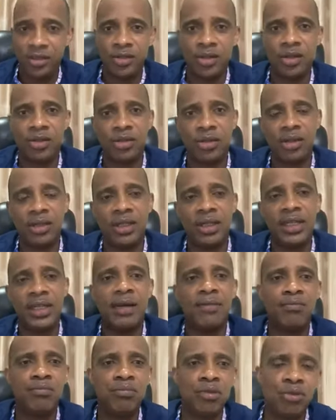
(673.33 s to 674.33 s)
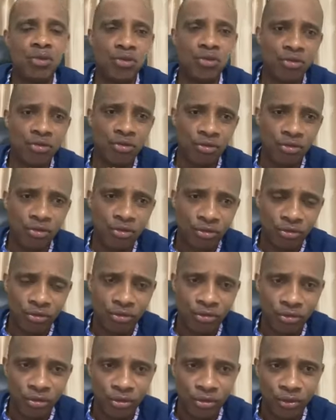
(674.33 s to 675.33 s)
Donc, il y a beaucoup
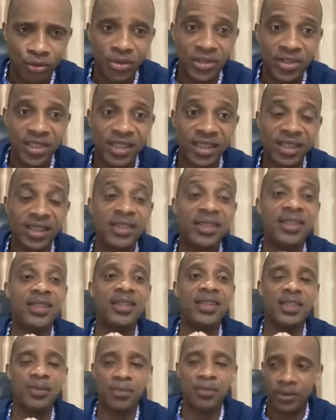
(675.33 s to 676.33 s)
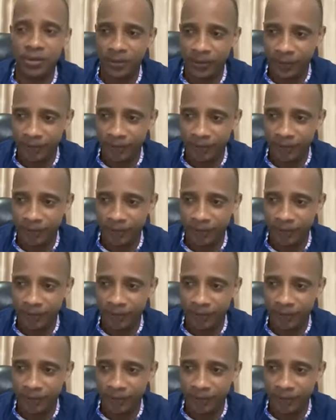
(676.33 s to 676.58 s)
de syncrétisme